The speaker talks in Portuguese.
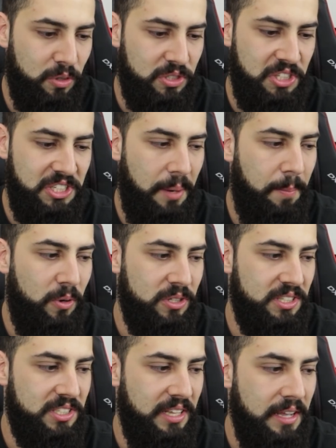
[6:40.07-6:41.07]
bolsas de
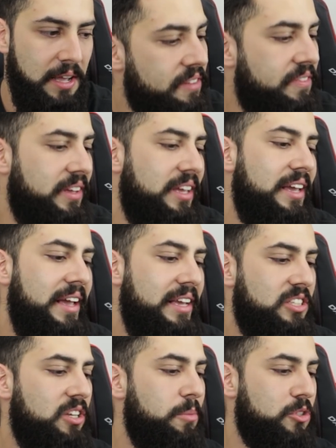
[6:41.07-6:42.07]
apostas, né? Enfim,
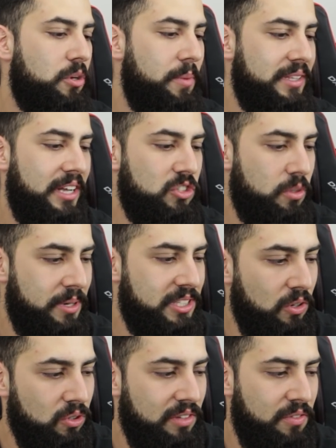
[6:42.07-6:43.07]
esses são meus comentários sobre
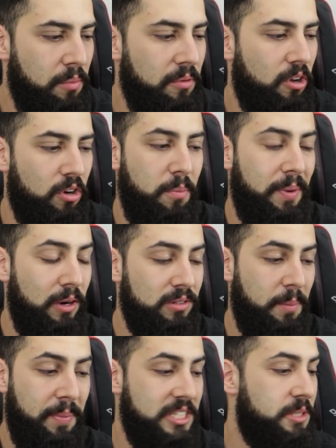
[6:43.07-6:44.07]
essa luta. Vamos logo para a
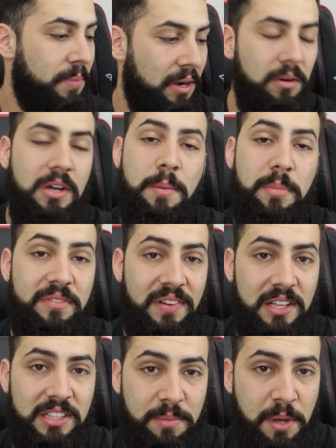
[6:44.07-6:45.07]
luta principal para eu
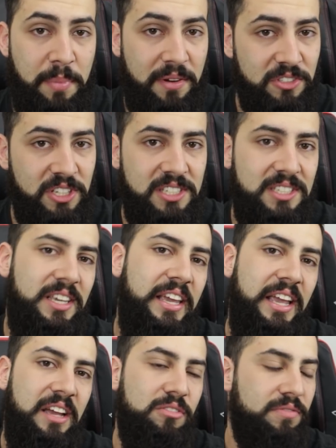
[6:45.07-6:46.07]
falar também para vocês
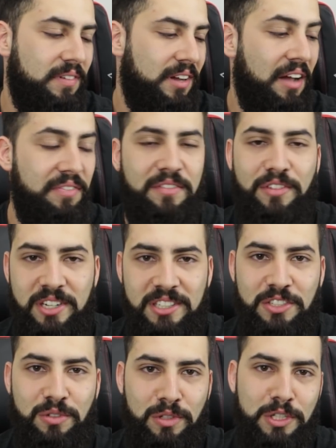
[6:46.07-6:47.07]
quem é a
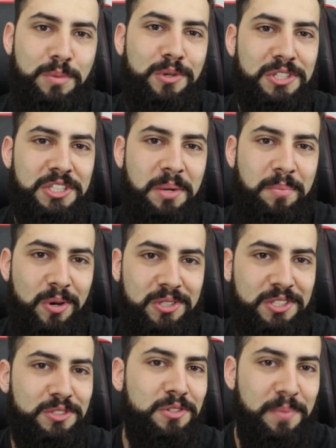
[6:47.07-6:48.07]
favorita segundo as bolsas de
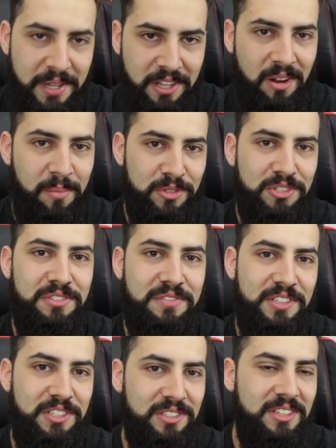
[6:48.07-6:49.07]
apostas. Tudo bem que não é muito
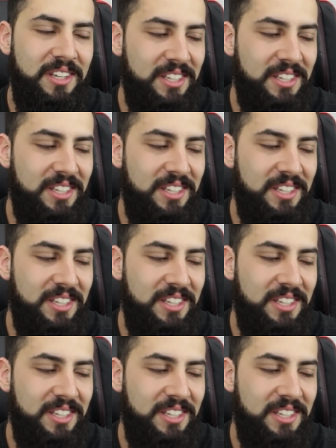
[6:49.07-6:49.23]
difícil